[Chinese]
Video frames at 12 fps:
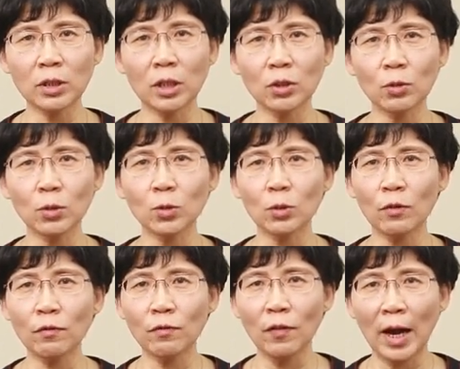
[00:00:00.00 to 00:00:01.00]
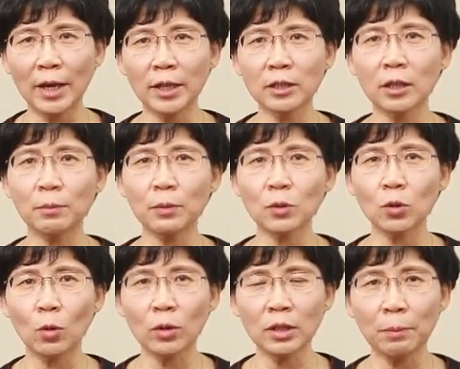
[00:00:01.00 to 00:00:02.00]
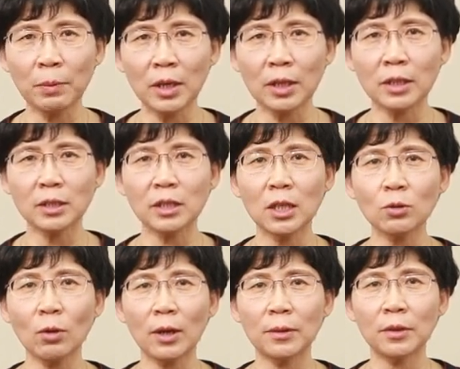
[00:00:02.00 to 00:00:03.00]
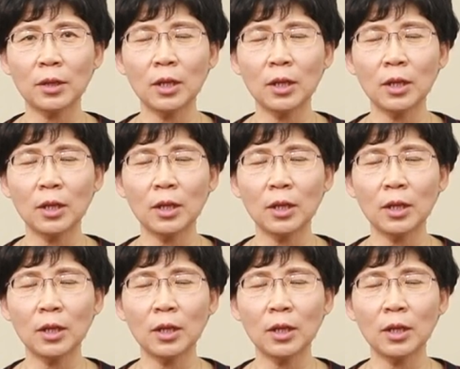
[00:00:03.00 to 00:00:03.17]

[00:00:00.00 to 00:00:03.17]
程中所反映的不同的病理阶段